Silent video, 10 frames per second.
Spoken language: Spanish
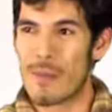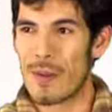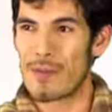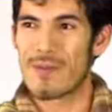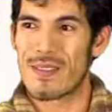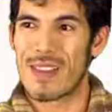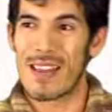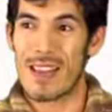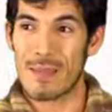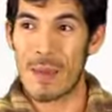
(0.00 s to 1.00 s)
Bueno,
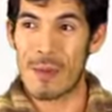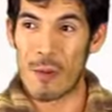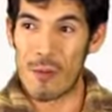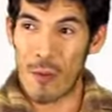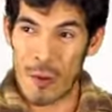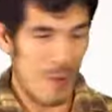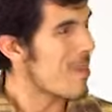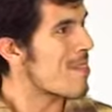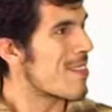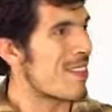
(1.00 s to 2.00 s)
él es Manolo
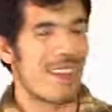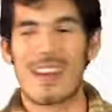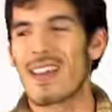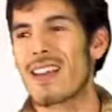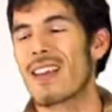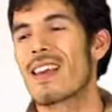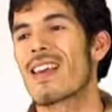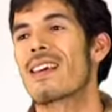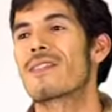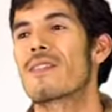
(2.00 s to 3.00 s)
Forno él
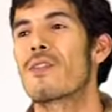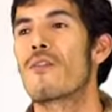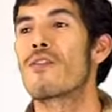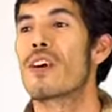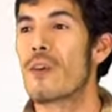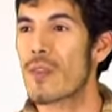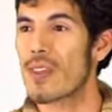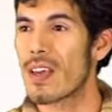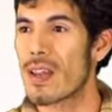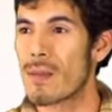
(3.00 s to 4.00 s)
eh, ha sido fundador
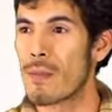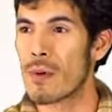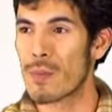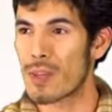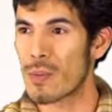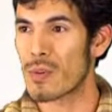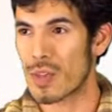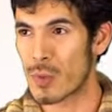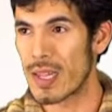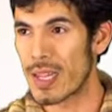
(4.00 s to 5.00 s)
del Movimiento
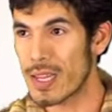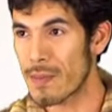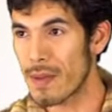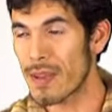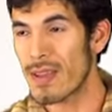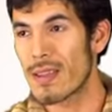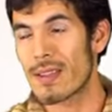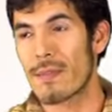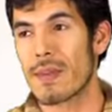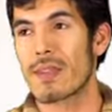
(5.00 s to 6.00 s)
Homosexual de Lima,
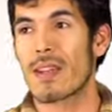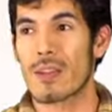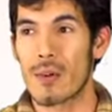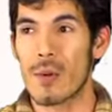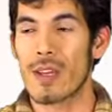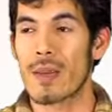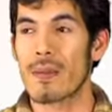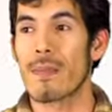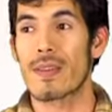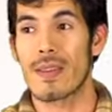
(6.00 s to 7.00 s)
también director y
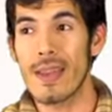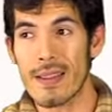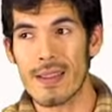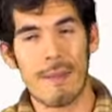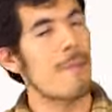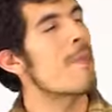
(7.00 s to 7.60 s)
también presidente.